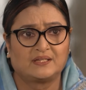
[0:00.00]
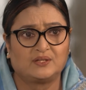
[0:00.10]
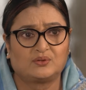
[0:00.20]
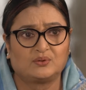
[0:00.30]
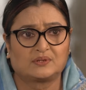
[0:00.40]

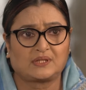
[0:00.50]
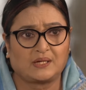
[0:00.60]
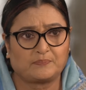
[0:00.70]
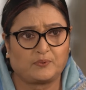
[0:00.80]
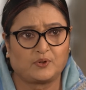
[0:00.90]
কিন্তু
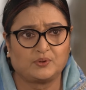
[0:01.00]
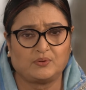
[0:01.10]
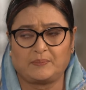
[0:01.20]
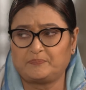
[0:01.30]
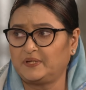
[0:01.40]

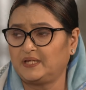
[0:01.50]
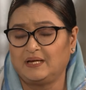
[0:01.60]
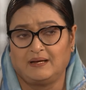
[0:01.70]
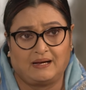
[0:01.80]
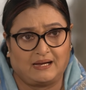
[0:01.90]
তারপরেও আপনি
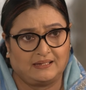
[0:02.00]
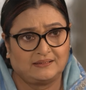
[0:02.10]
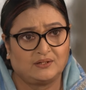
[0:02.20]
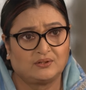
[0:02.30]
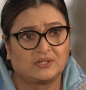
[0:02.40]

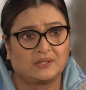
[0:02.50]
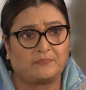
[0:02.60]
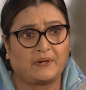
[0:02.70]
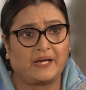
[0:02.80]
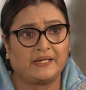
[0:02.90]
আদালতের
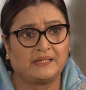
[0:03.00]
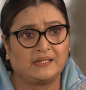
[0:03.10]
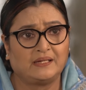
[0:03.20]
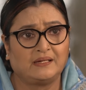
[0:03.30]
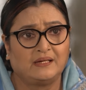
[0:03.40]

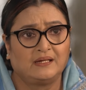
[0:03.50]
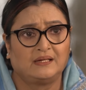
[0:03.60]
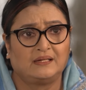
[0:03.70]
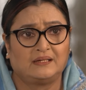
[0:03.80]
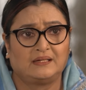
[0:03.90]
বাইরে
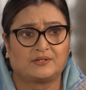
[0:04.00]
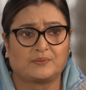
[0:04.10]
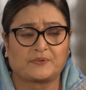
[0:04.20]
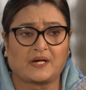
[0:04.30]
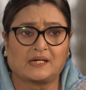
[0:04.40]

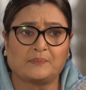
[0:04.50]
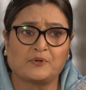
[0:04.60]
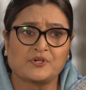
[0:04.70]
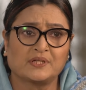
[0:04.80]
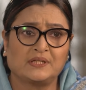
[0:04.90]
এসব টাকা
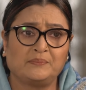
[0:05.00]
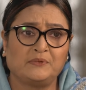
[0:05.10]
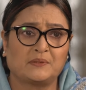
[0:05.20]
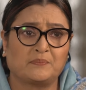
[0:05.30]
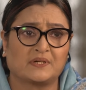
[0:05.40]
পয়সা দিয়ে
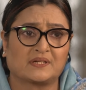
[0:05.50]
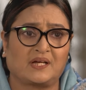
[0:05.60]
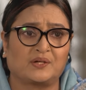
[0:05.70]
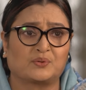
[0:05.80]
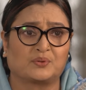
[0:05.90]
মিটমাট
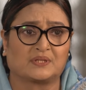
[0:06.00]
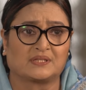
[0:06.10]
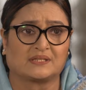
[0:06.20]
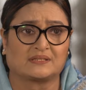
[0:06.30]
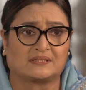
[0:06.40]
কেন করতে
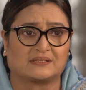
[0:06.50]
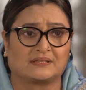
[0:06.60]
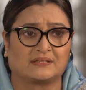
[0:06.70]
চাচ্ছেন